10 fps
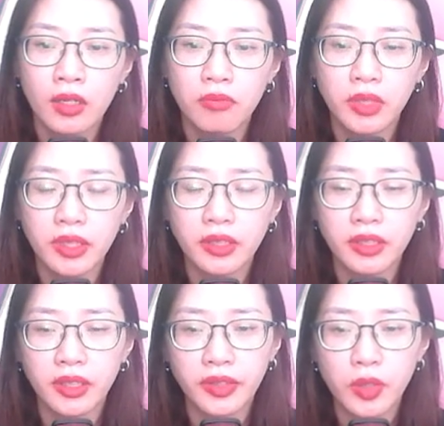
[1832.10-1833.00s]
Mười
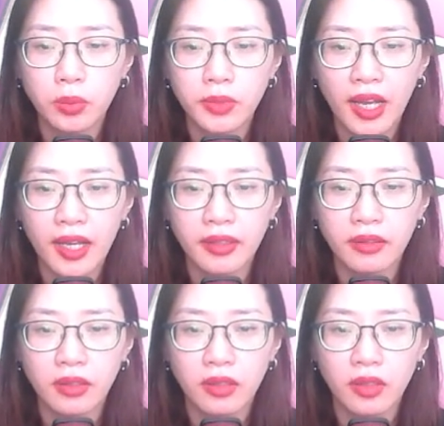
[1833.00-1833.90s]
người chúng ta
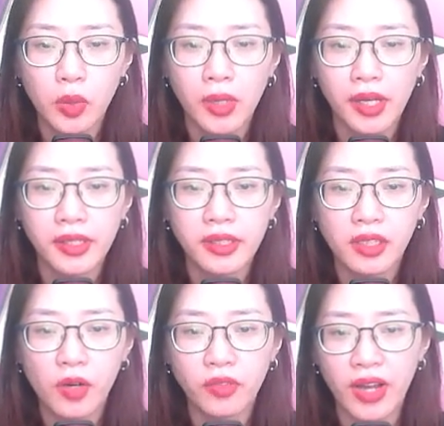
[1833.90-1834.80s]
lúc ấy
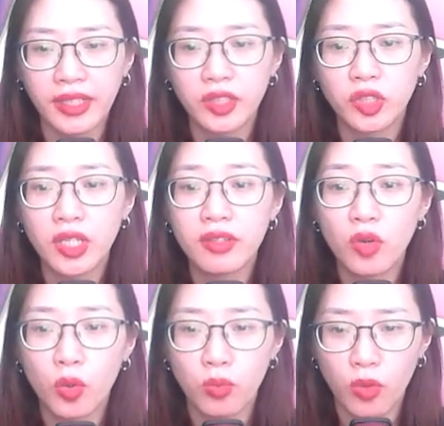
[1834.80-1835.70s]
không phải sinh
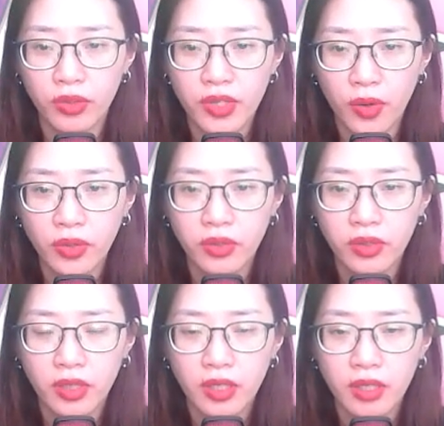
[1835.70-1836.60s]
cùng một chỗ,
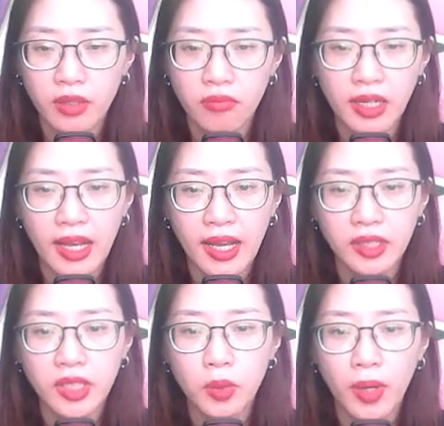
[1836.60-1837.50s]
mà là
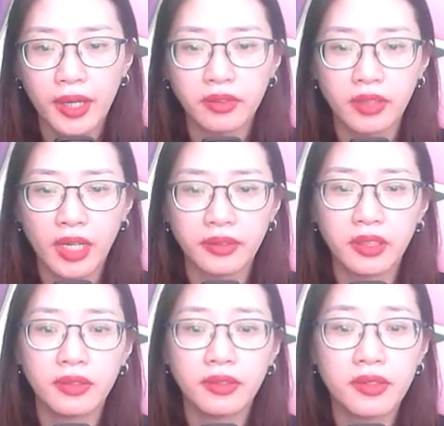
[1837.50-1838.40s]
sinh hoạt tại
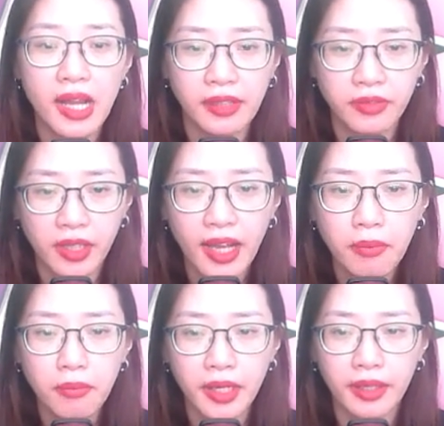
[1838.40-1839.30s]
từng đại vực
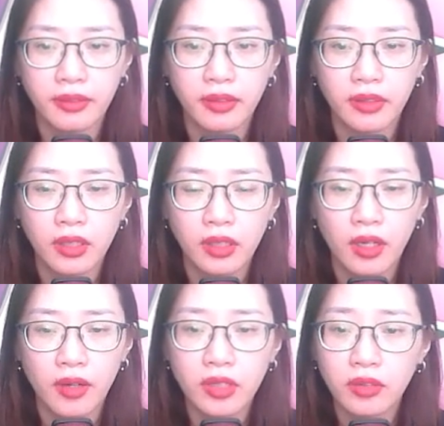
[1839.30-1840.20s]
khác biệt,
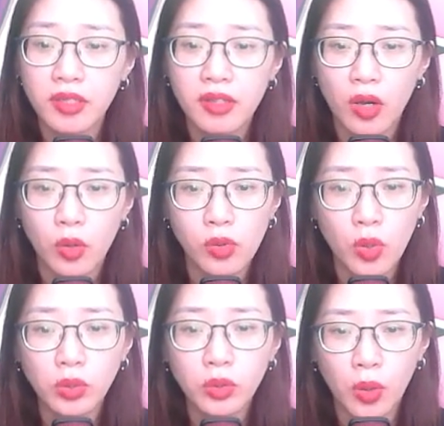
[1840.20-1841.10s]
được tinh cầu
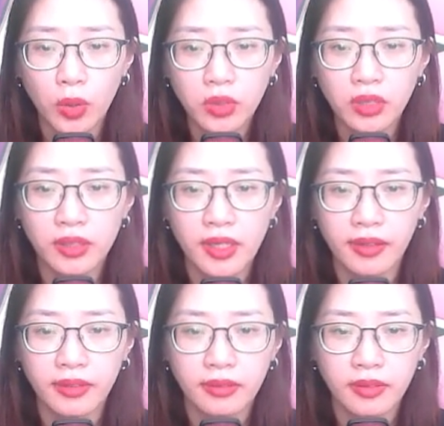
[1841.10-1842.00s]
cố thổ thừa
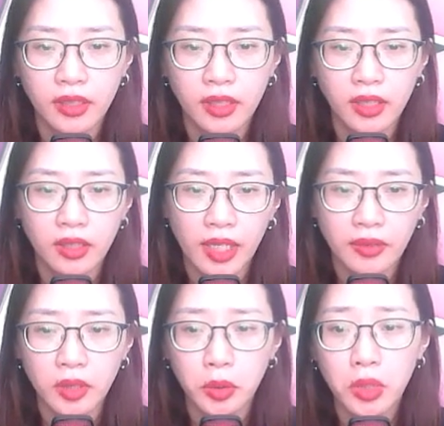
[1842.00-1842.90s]
nhận,
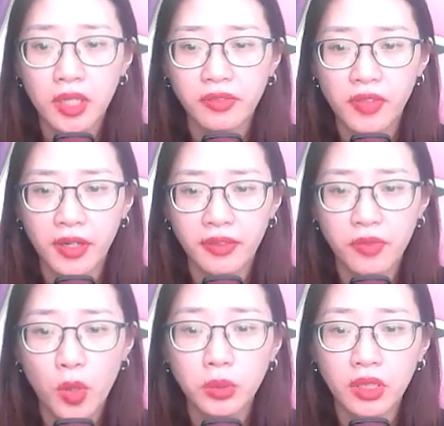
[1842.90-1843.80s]
thành tựu thân phận
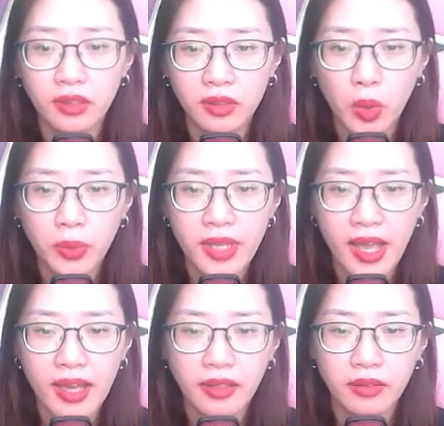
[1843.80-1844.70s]
vô thượng tôn
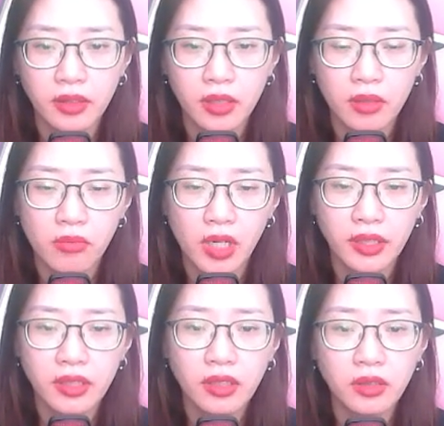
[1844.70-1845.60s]
giả,
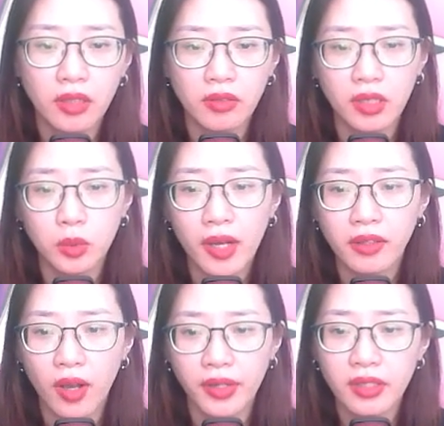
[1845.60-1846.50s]
mới có thực lực thoát
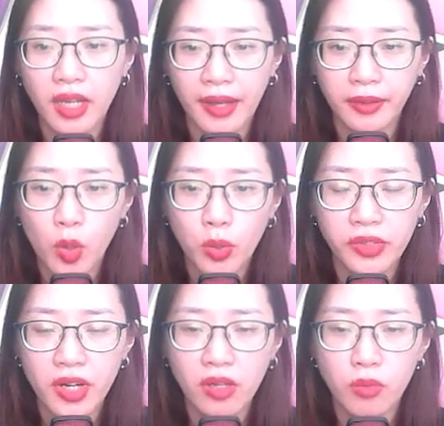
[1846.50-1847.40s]
khỏi càn khôn
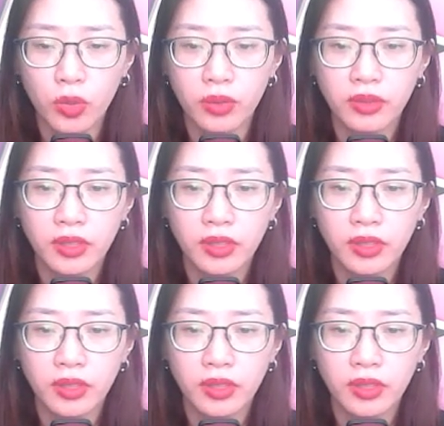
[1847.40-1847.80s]
trói buộc,